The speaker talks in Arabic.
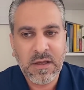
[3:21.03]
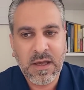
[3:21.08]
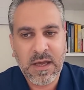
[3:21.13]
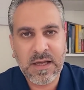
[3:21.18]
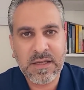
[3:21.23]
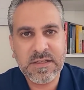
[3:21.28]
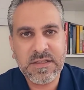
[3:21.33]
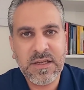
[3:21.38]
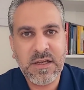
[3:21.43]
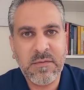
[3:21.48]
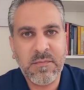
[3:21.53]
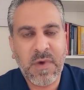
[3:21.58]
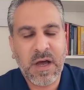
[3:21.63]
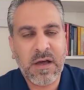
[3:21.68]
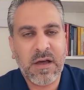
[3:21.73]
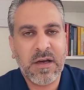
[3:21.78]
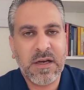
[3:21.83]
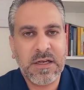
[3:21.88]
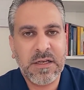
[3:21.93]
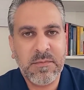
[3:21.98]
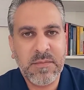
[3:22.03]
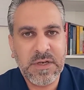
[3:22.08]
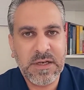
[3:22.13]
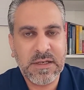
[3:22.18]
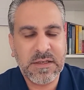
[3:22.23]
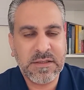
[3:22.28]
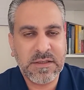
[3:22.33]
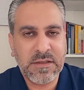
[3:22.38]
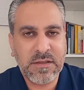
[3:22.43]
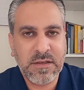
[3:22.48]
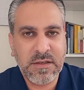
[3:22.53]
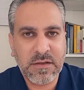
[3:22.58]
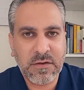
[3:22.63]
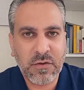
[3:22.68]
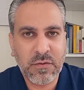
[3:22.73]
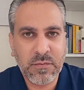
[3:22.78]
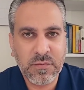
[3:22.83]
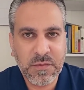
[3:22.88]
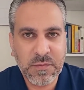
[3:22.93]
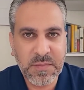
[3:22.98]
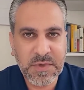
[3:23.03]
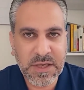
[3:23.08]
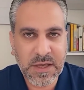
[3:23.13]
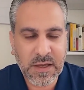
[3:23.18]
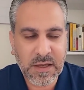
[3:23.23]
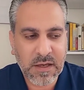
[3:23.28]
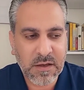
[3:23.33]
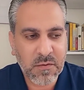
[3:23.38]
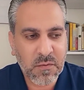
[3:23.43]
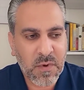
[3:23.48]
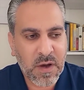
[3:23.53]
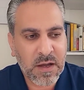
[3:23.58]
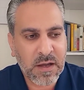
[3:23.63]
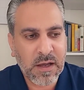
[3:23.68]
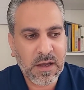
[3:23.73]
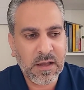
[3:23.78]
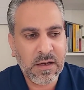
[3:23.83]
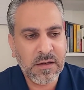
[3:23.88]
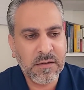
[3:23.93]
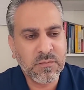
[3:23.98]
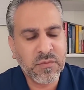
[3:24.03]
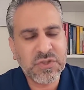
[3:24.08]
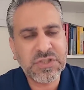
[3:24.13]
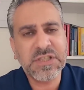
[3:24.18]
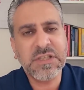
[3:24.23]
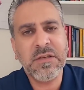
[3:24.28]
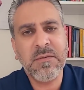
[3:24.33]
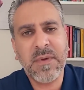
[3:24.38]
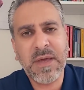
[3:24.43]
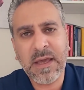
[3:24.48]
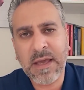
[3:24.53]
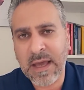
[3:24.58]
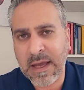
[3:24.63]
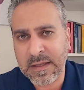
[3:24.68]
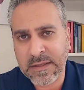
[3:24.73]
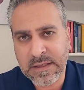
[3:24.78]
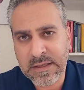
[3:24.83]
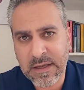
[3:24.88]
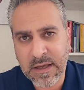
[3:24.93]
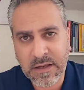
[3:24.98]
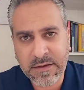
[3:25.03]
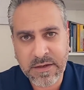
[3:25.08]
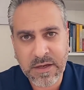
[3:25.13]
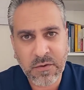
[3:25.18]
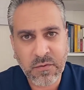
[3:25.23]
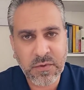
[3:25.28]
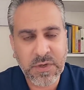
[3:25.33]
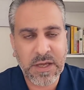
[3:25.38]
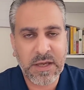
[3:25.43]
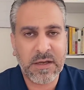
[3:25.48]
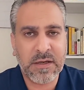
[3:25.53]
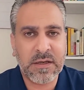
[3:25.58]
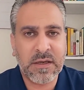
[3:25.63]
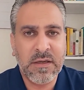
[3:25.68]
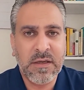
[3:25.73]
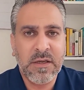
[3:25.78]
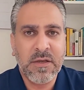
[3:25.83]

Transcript: هذه المقالب التي قمت بها والمصيبة يعني أن هناك